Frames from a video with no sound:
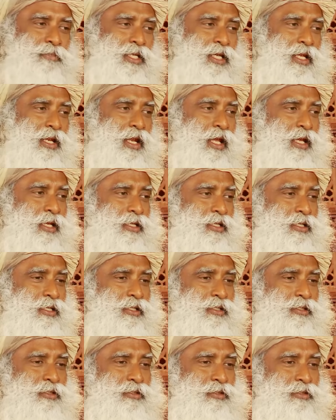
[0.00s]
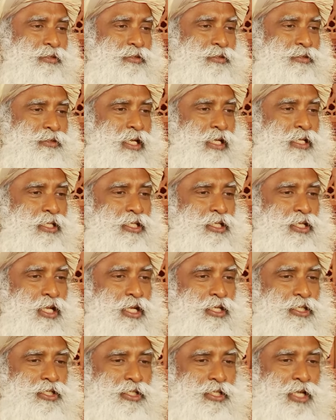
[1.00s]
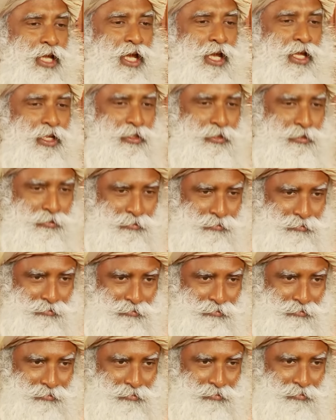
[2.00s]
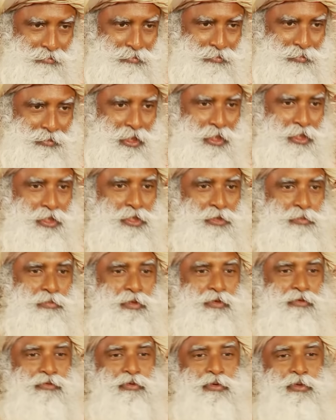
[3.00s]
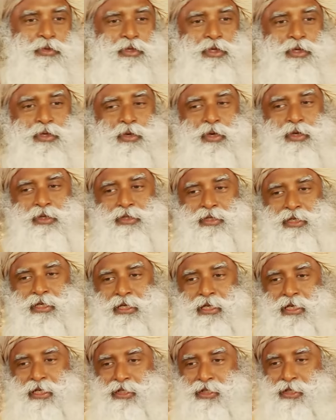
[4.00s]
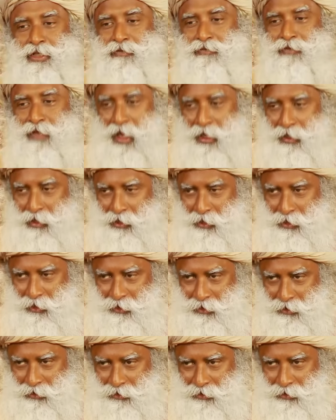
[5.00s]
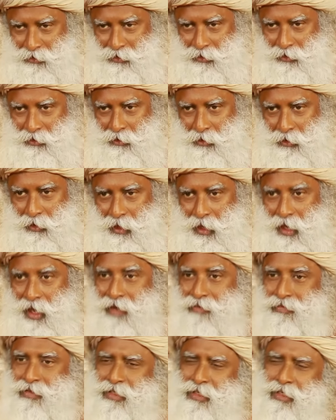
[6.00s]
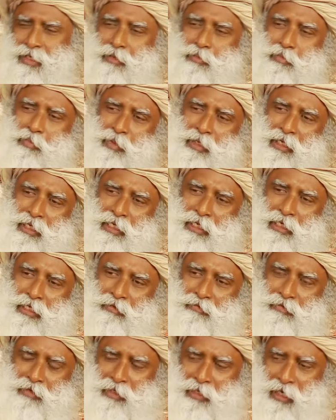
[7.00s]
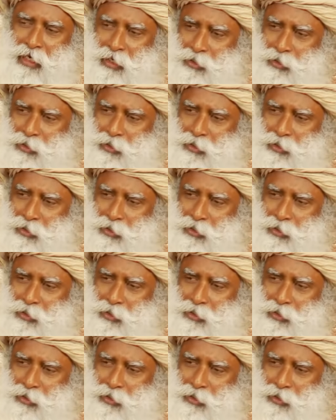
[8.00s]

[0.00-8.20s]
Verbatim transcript: উনিশশো নিরানব্বই সাল নাগাদ মানে ধ্যানলিঙ্গের প্রাণ প্রতিষ্ঠার আগে আমি একেবারে আলাদা রকমের